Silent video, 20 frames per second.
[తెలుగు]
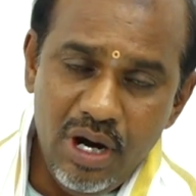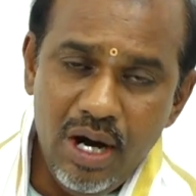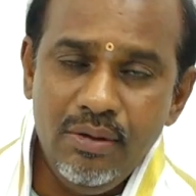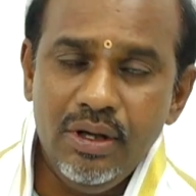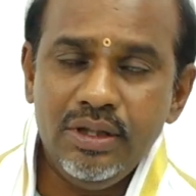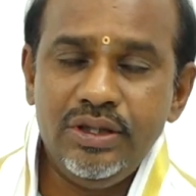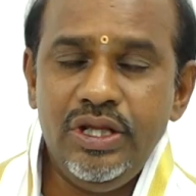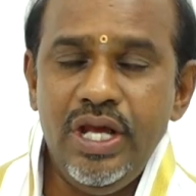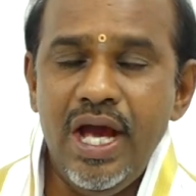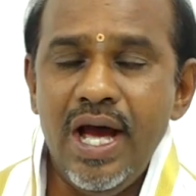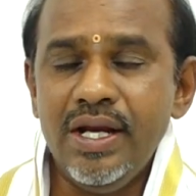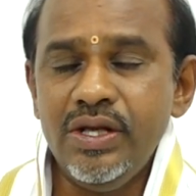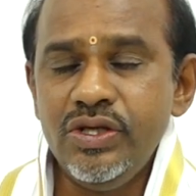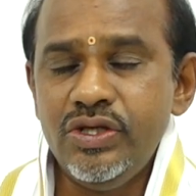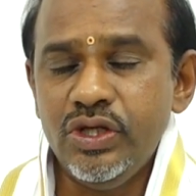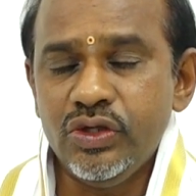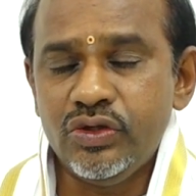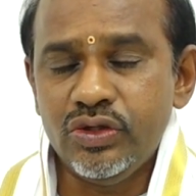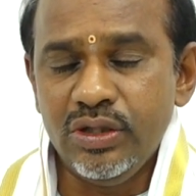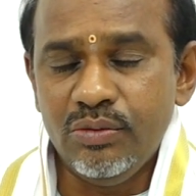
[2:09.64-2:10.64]
బాబా ధ్యానం
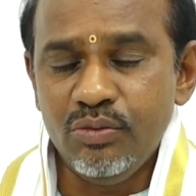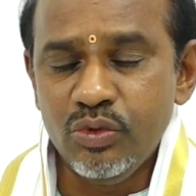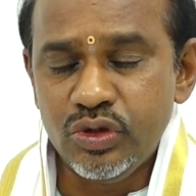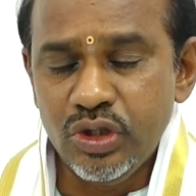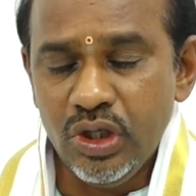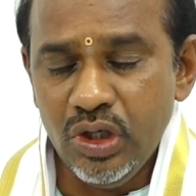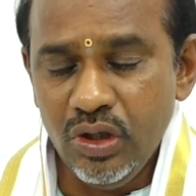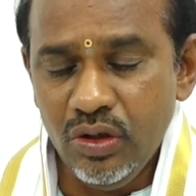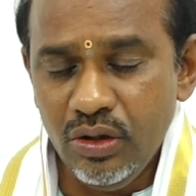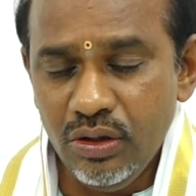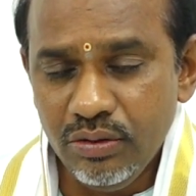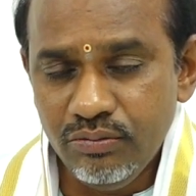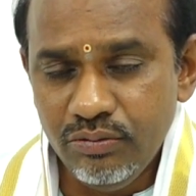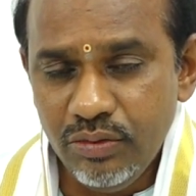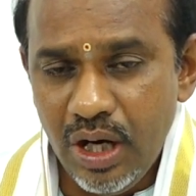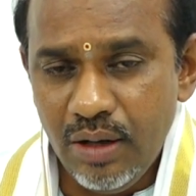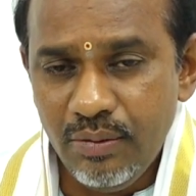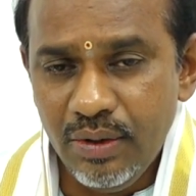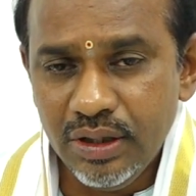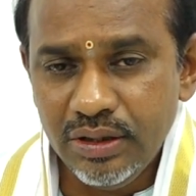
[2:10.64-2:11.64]
చేస్తున్న ముద్రల్లో
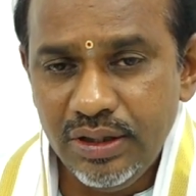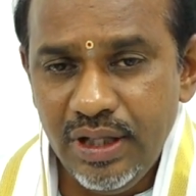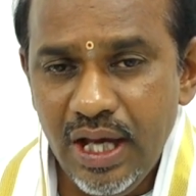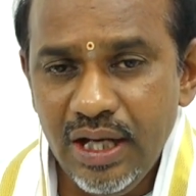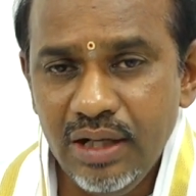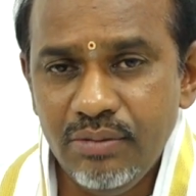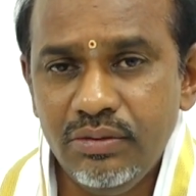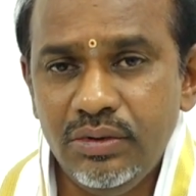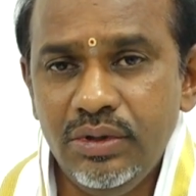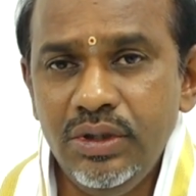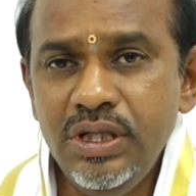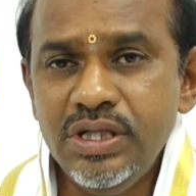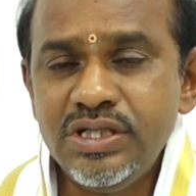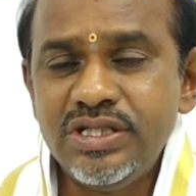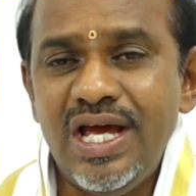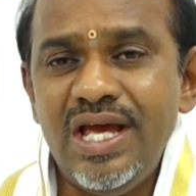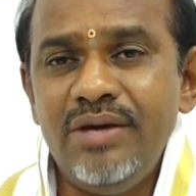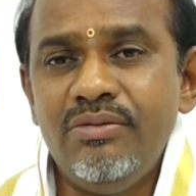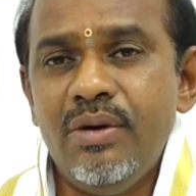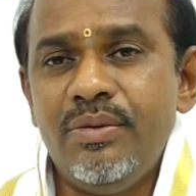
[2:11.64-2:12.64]
బాబా ధ్యానం
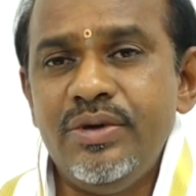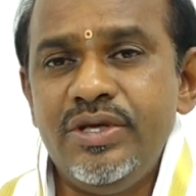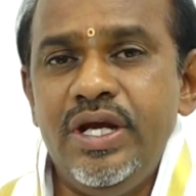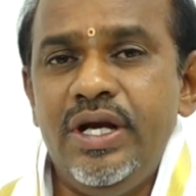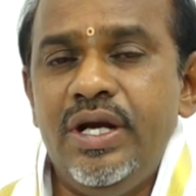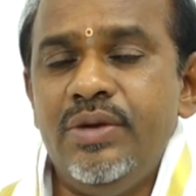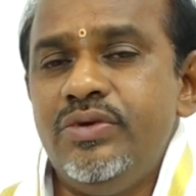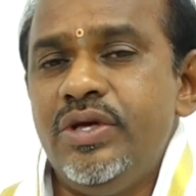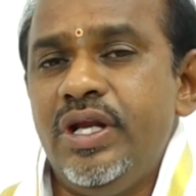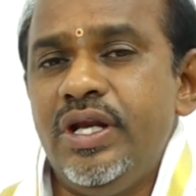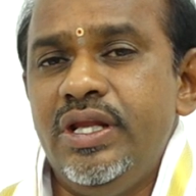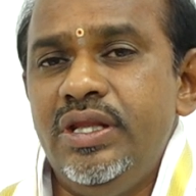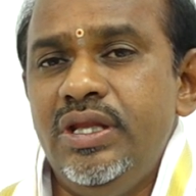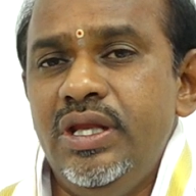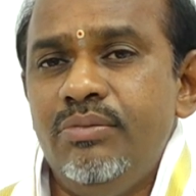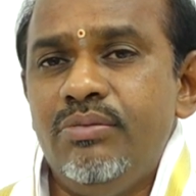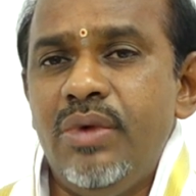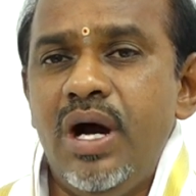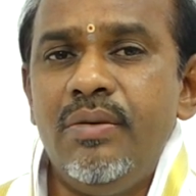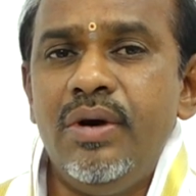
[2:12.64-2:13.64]
సాయిబాబా చేయడం
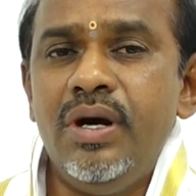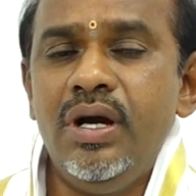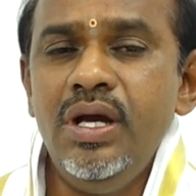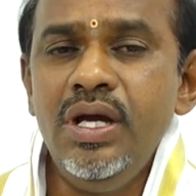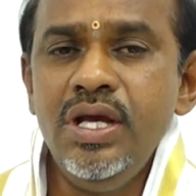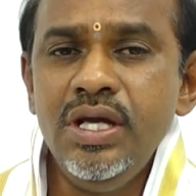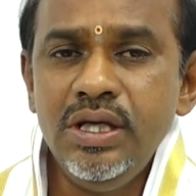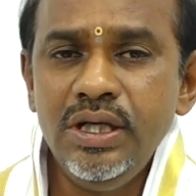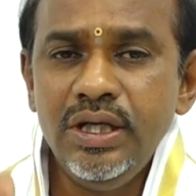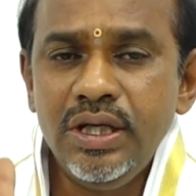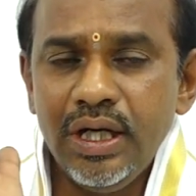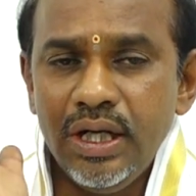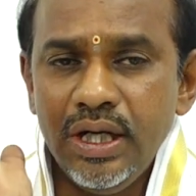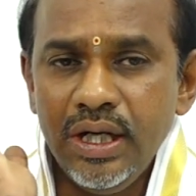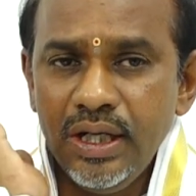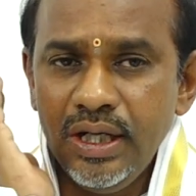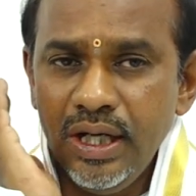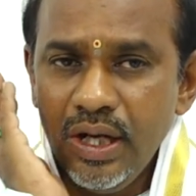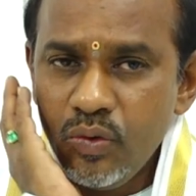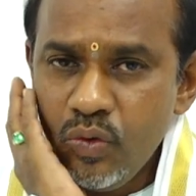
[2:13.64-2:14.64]
జరిగింది బాబా ఇక్కడ
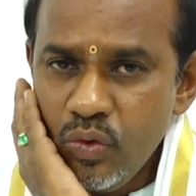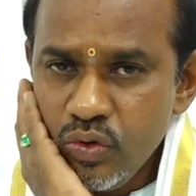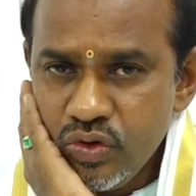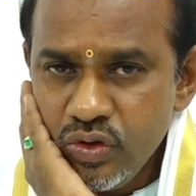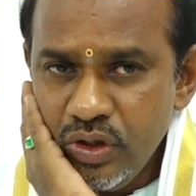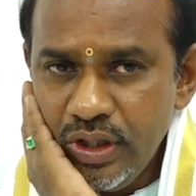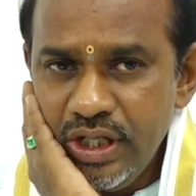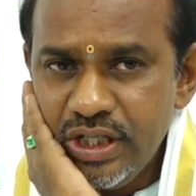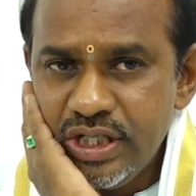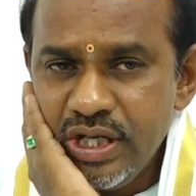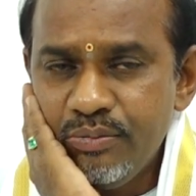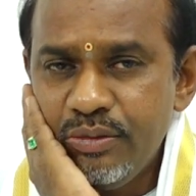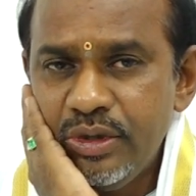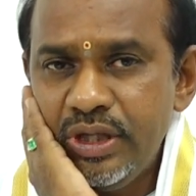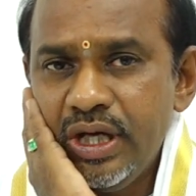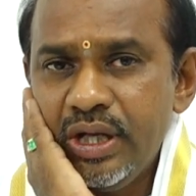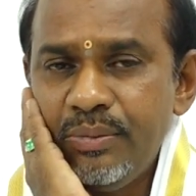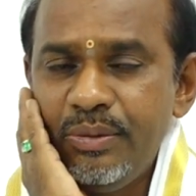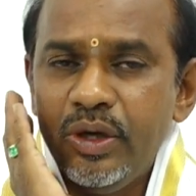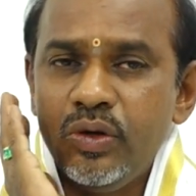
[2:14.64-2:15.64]
ఇట్లా కూర్చొని చెంప
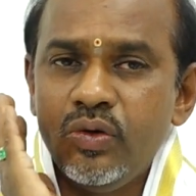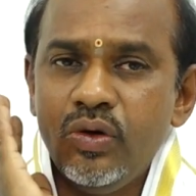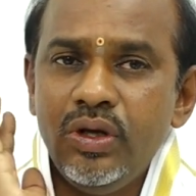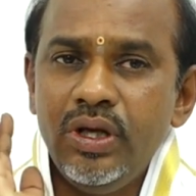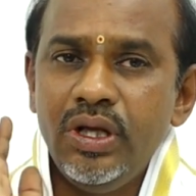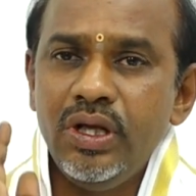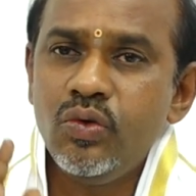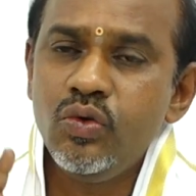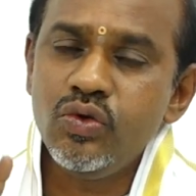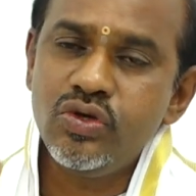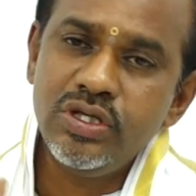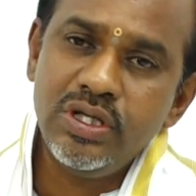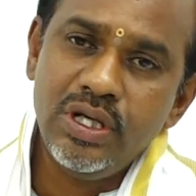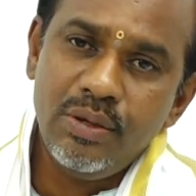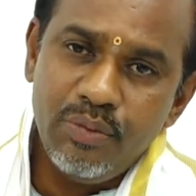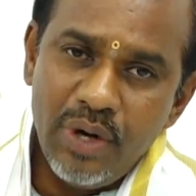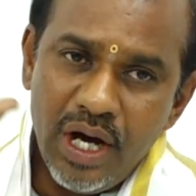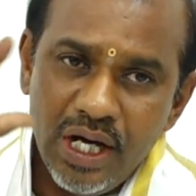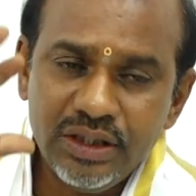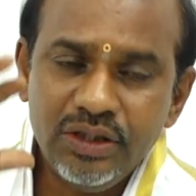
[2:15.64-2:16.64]
దగ్గర పెట్టుకొని
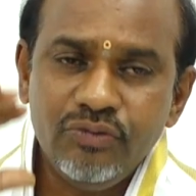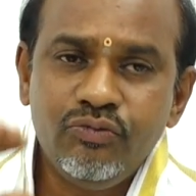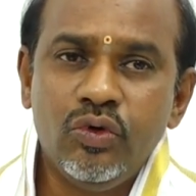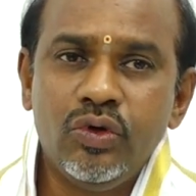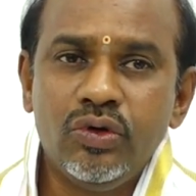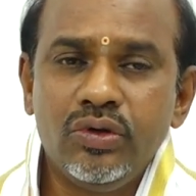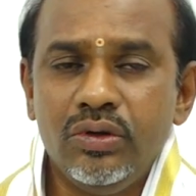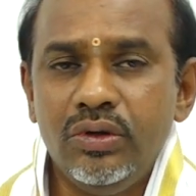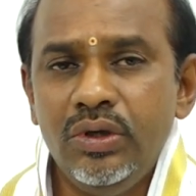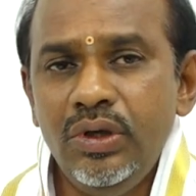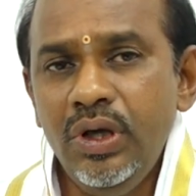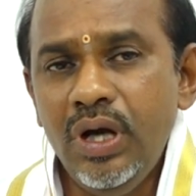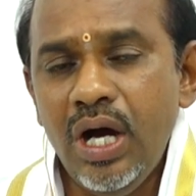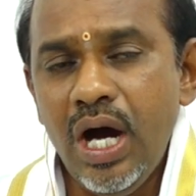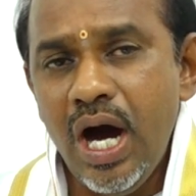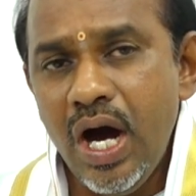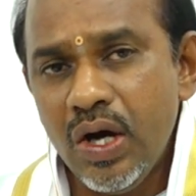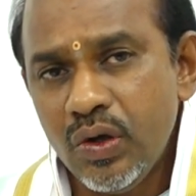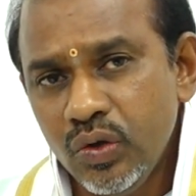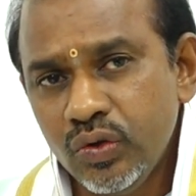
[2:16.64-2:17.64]
కూర్చున్న పాత ఫోటో
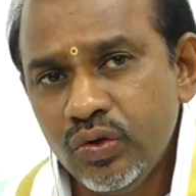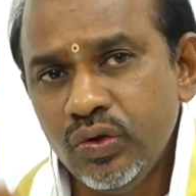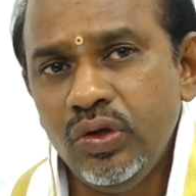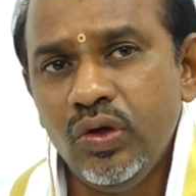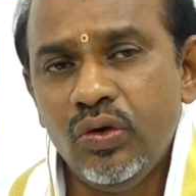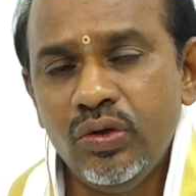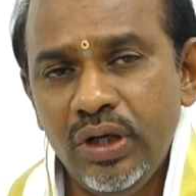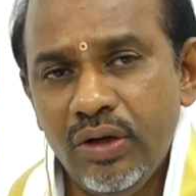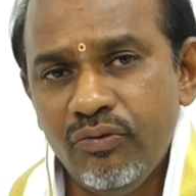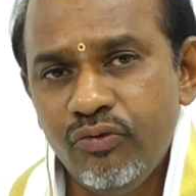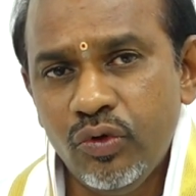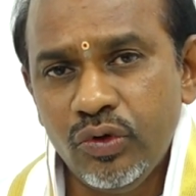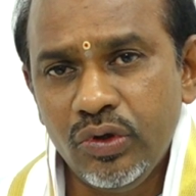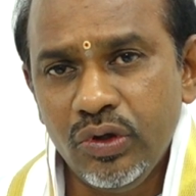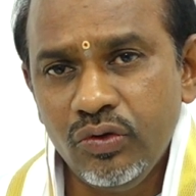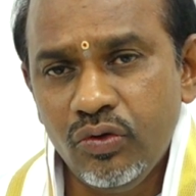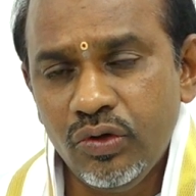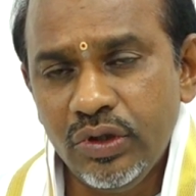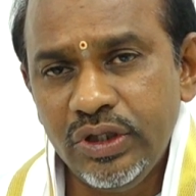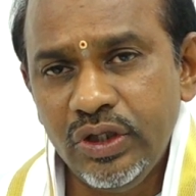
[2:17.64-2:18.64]
ఆ రోజుల్లో ఉన్న
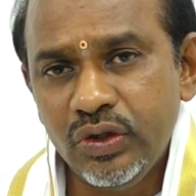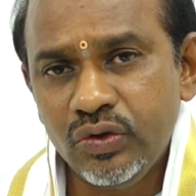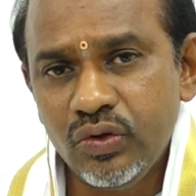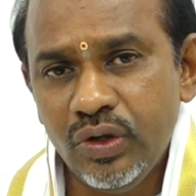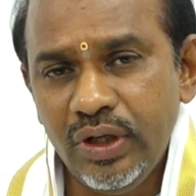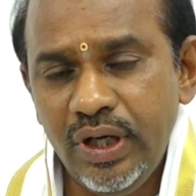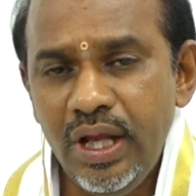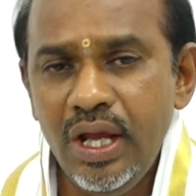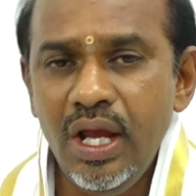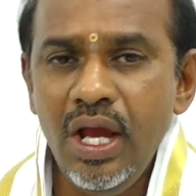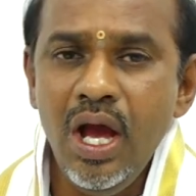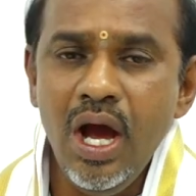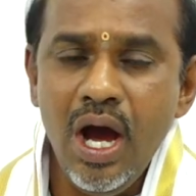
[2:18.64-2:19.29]
ఫోటోను కూడా తీసుకొని